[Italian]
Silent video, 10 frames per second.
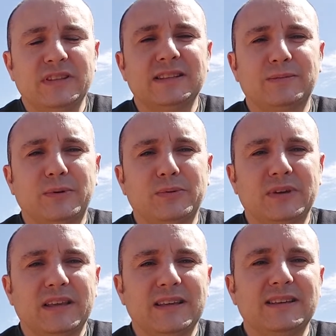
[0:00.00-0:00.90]
vedete proprio
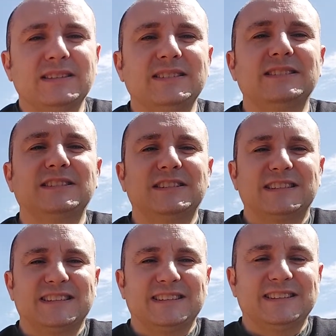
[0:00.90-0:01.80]
che
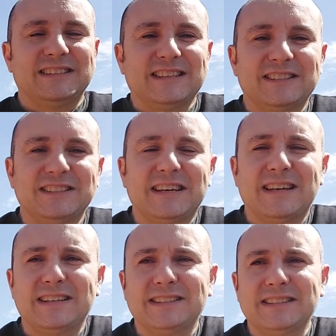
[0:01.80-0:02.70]
cerca di
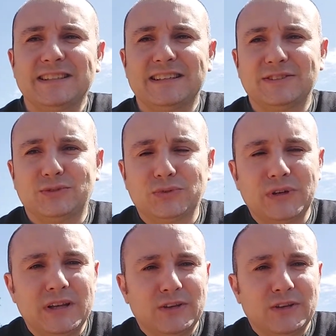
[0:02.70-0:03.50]
schiacciare il sedere su,